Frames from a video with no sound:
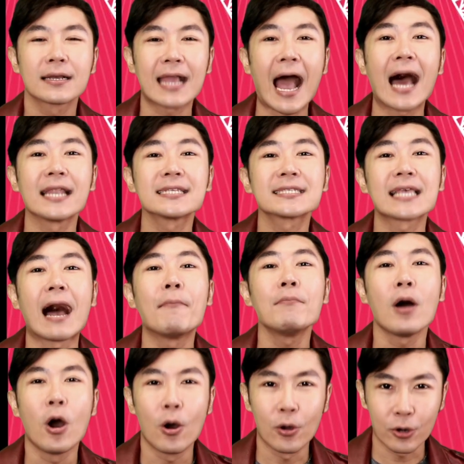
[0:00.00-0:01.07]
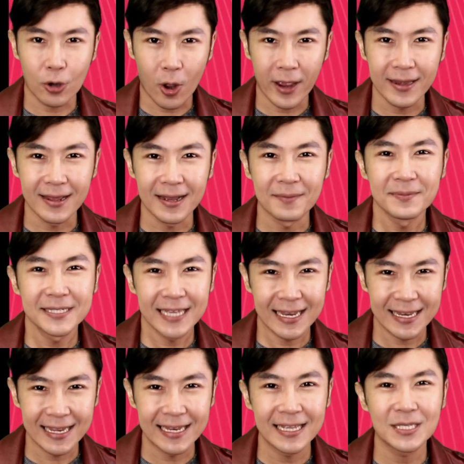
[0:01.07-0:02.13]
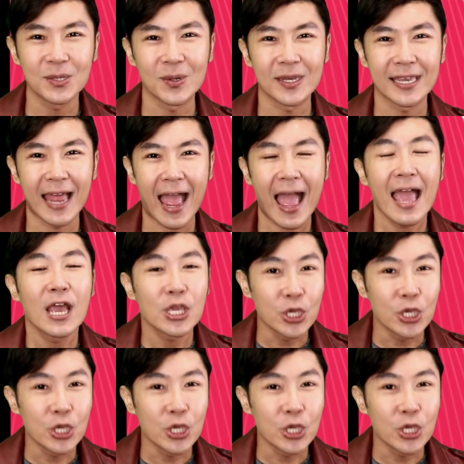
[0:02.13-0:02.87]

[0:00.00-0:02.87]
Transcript: การซ้ำรอยเดิมจะดีที่สุดนะฮะ